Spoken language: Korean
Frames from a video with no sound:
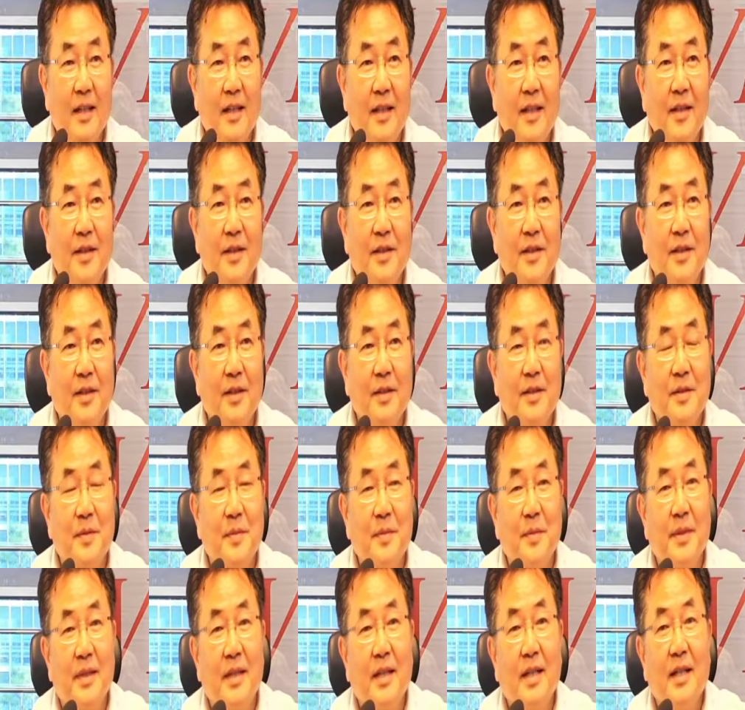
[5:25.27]
되어 있는
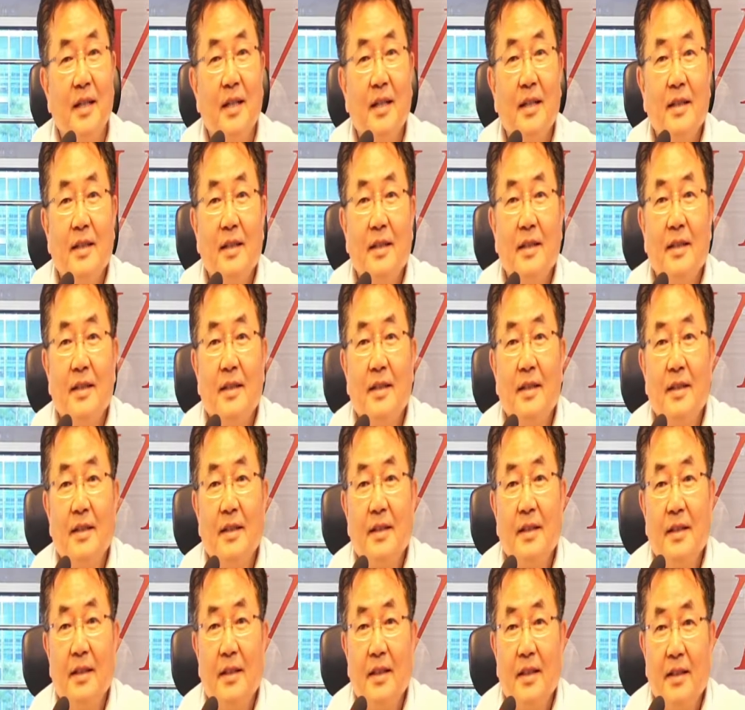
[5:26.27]
것입니다.
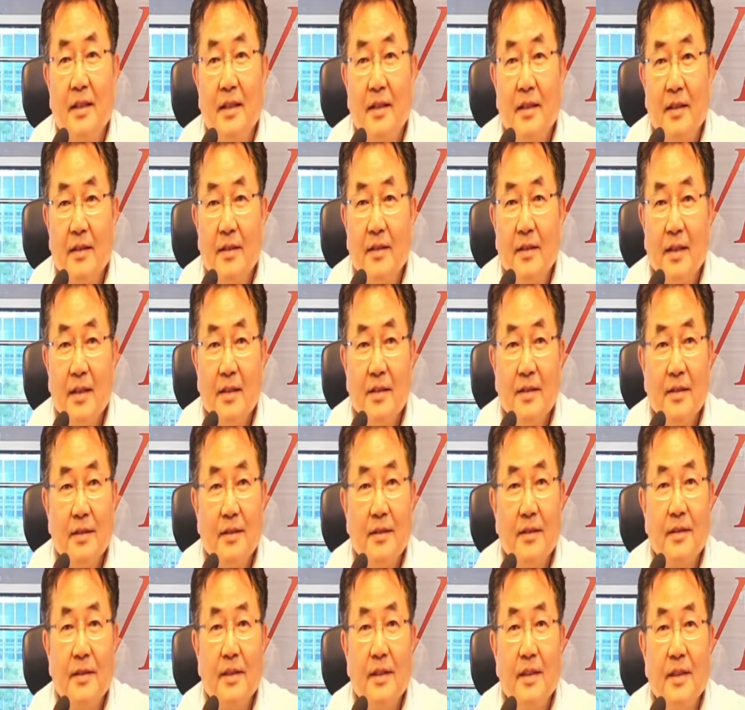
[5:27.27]
어
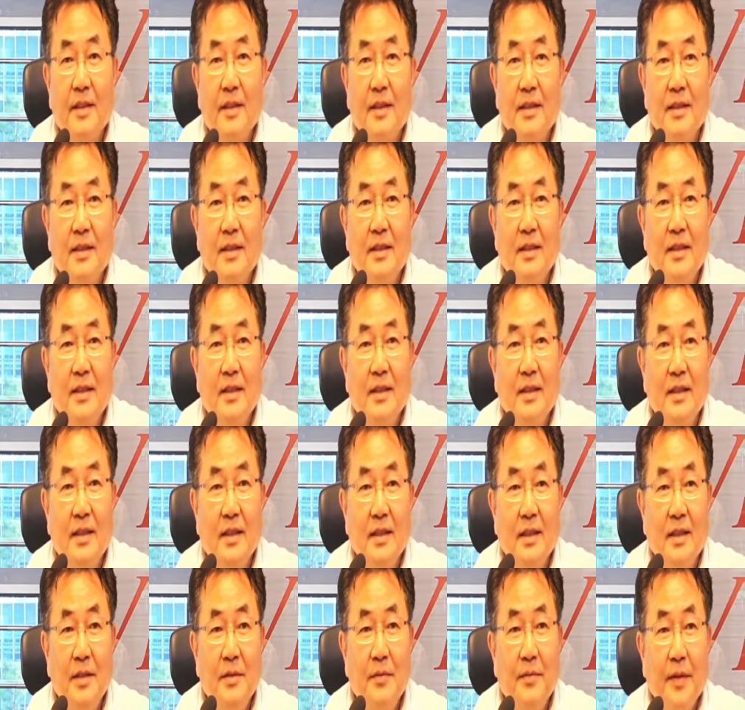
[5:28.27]
그래서
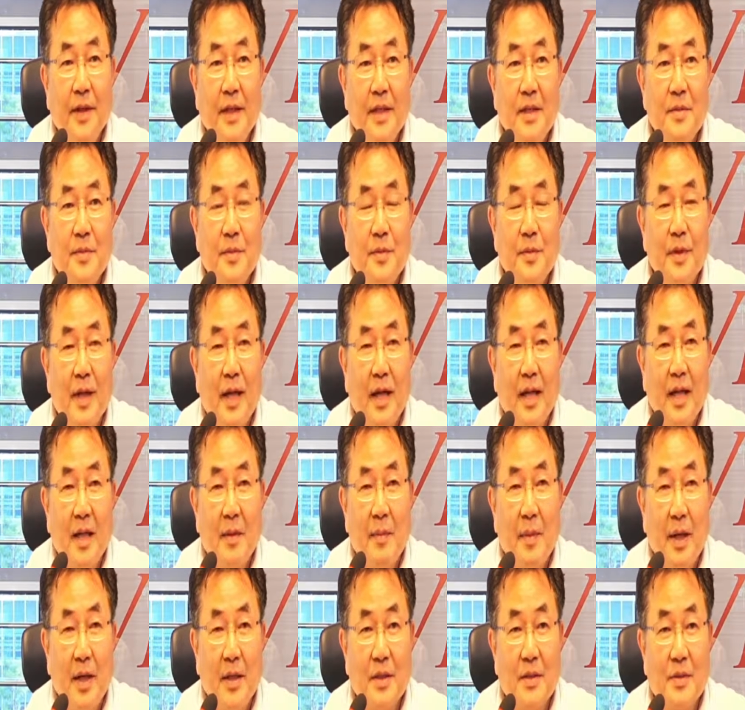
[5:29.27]
이이 페이스북 안에
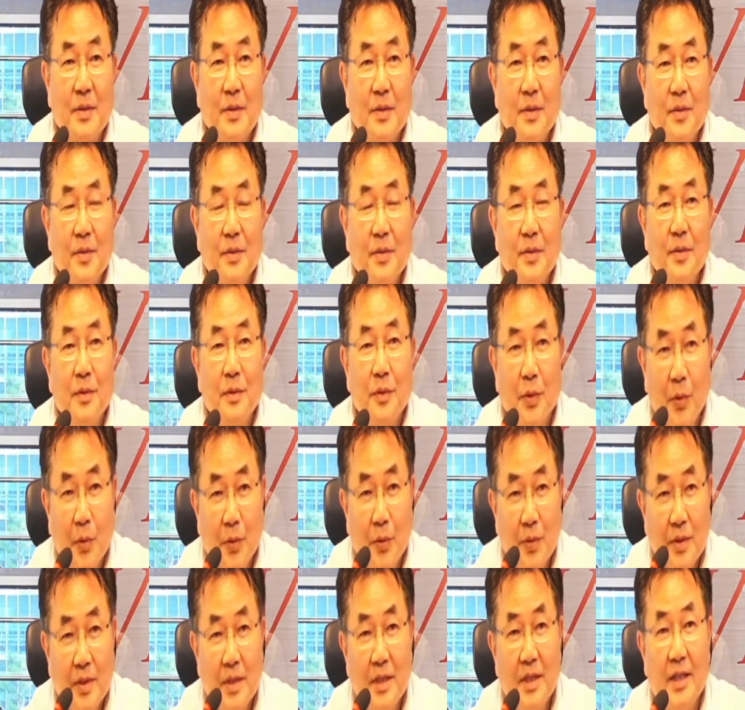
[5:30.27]
방송
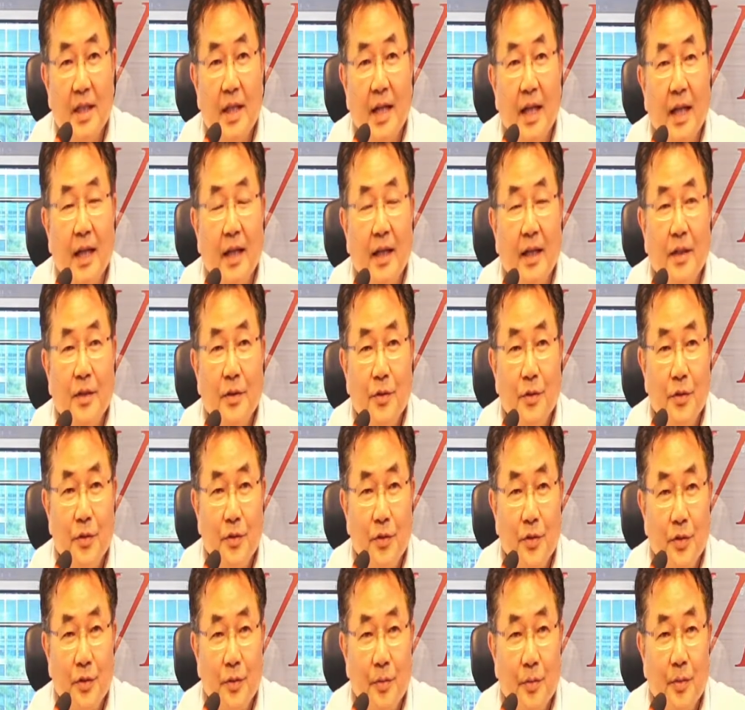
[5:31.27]
동시에
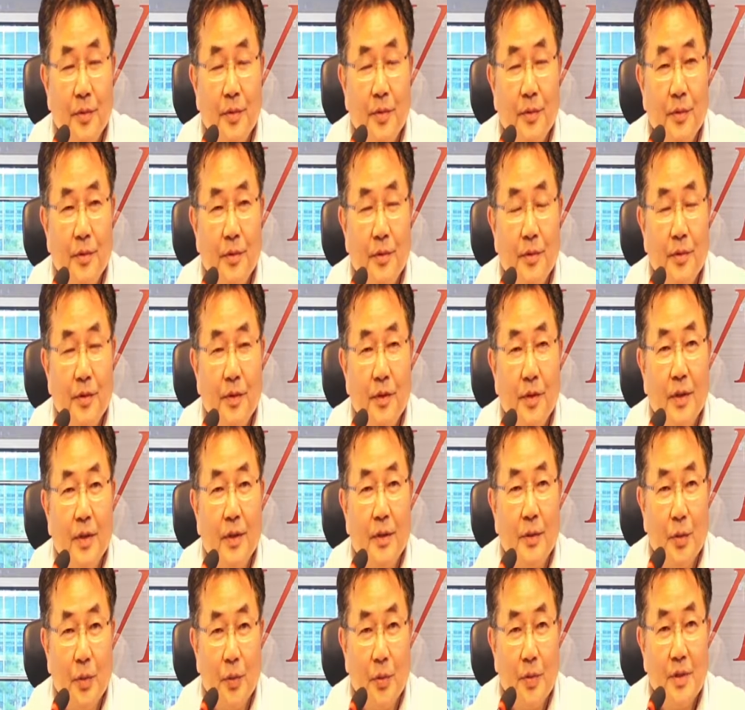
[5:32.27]
유튜브
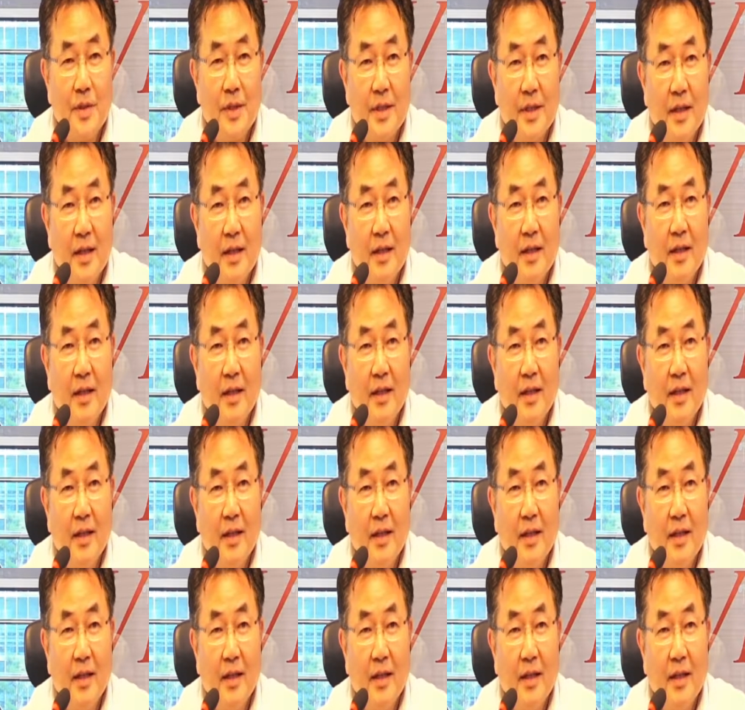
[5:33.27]
동시에